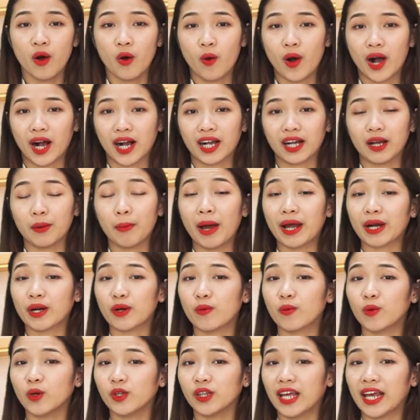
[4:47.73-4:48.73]
Hoặc các bạn
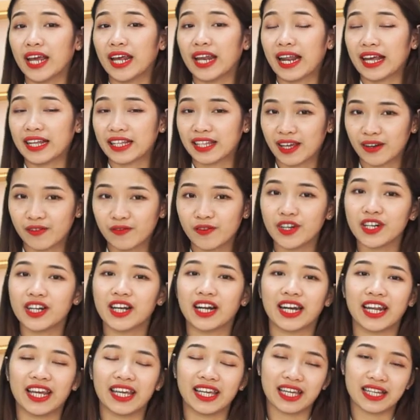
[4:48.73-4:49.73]
cũng có thể là nhấn vào
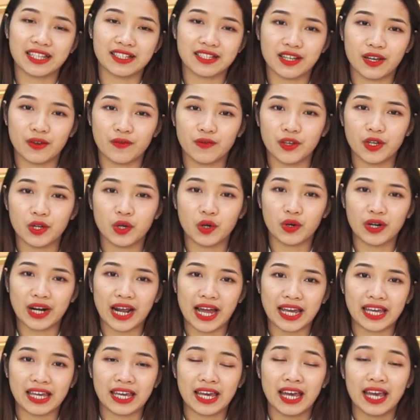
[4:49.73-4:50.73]
đường link ngay dưới video
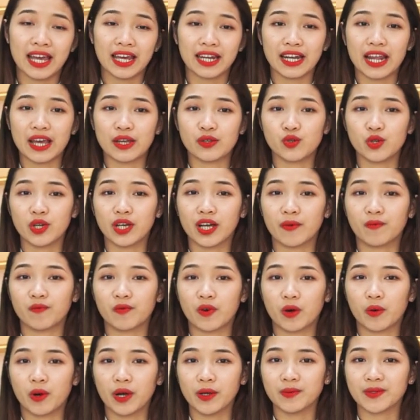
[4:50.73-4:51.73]
này để truy cập
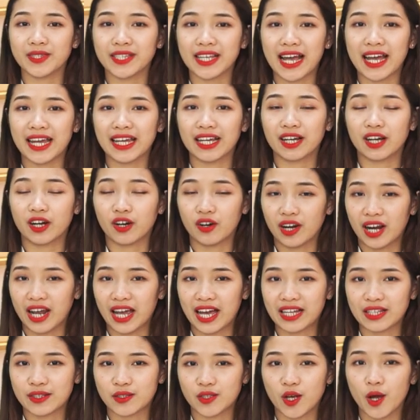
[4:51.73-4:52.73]
vào website
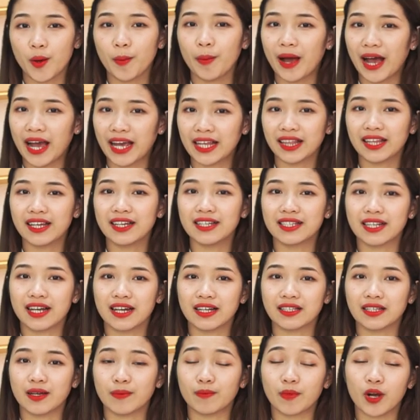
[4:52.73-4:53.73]

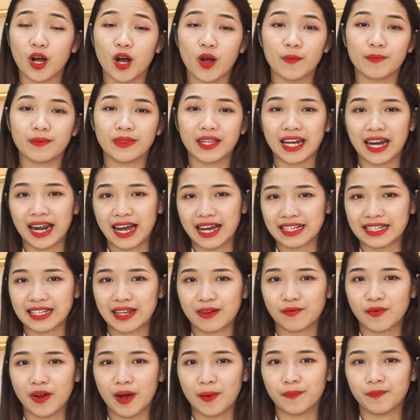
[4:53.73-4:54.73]
koreashop24h.com đặt hàng
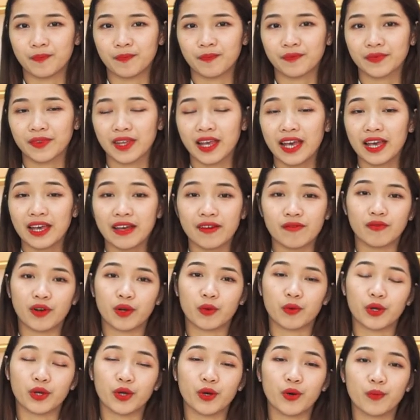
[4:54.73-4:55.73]
sản phẩm. Và
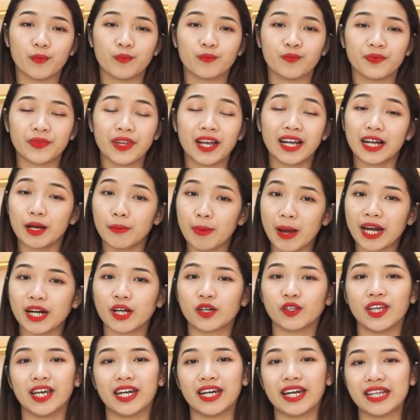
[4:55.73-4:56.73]
cuối cùng, các bạn
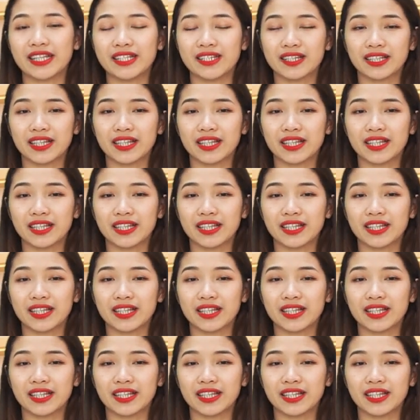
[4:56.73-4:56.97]
có thể đến